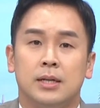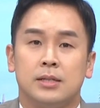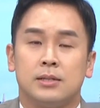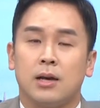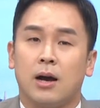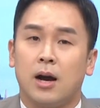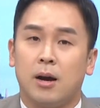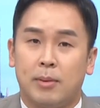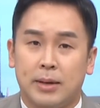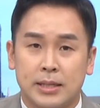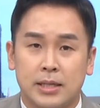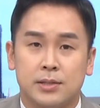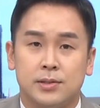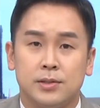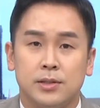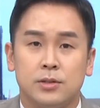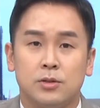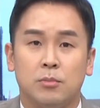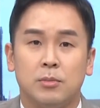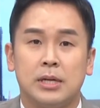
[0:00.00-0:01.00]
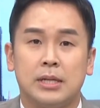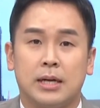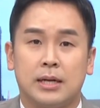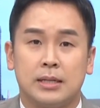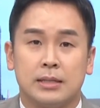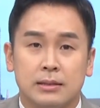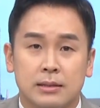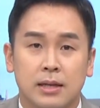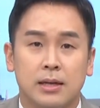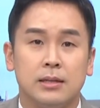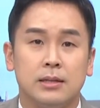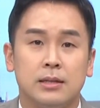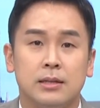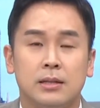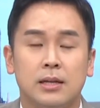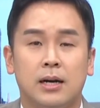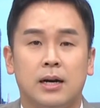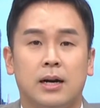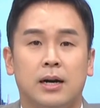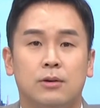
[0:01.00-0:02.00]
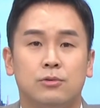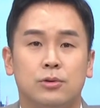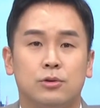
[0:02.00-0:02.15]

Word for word: 사과받았으니 정말 다 끝난 일이다.